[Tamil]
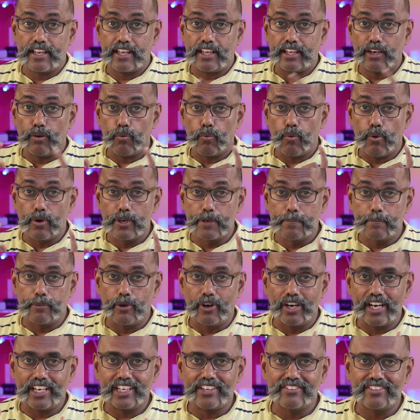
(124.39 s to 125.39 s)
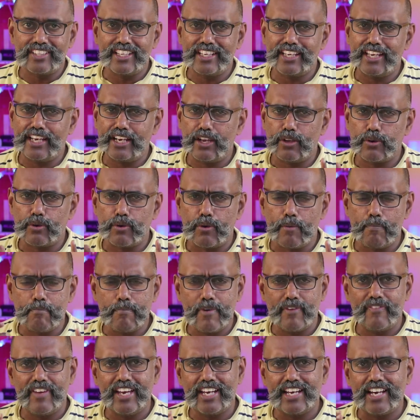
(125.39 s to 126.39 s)
அதில் ஒரு ப்ராடக்ட் வந்து என்னை
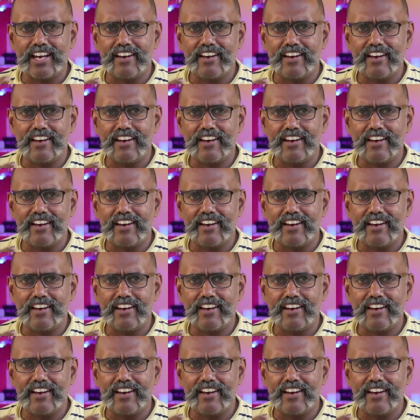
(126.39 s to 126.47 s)
ரொம்பவே